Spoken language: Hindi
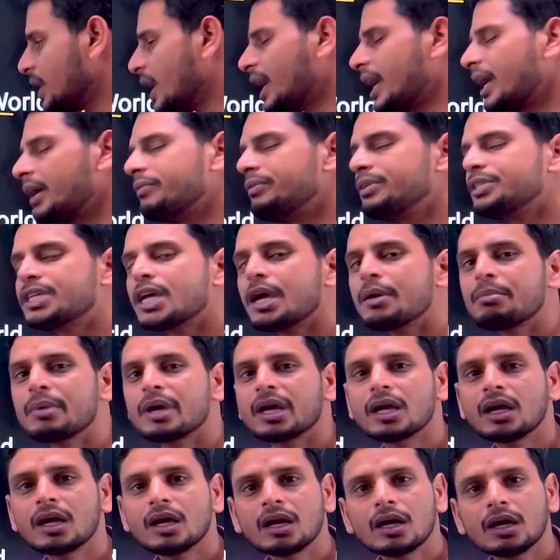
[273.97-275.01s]
अयोध्या के
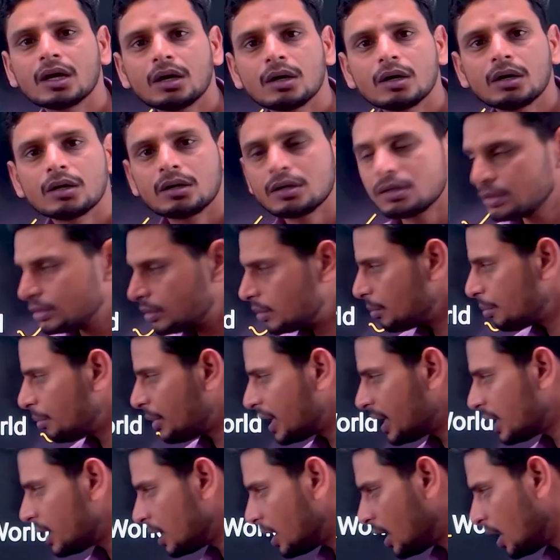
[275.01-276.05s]
विषय में
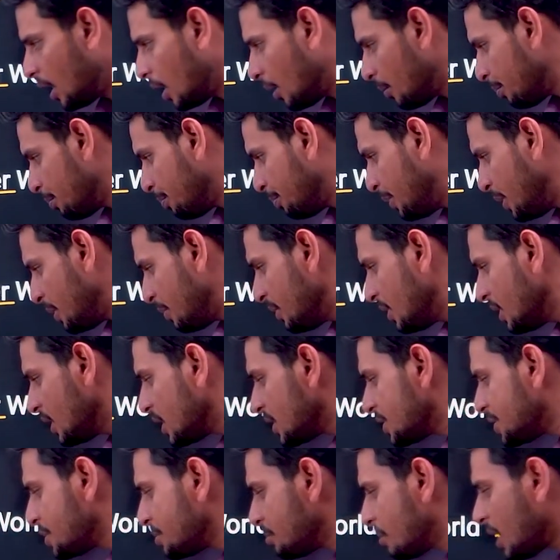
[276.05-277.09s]
मर
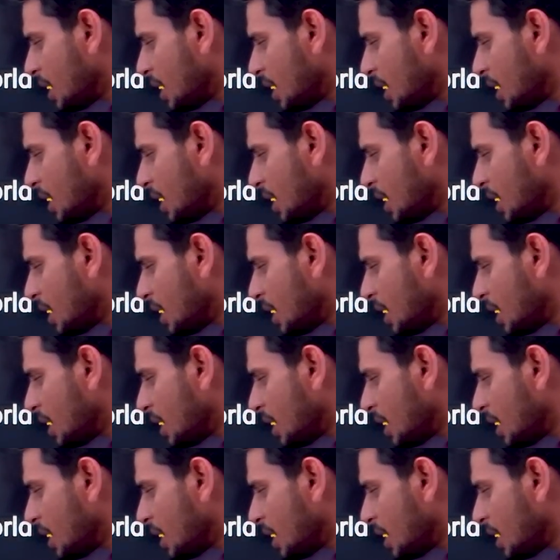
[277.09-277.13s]
पी वी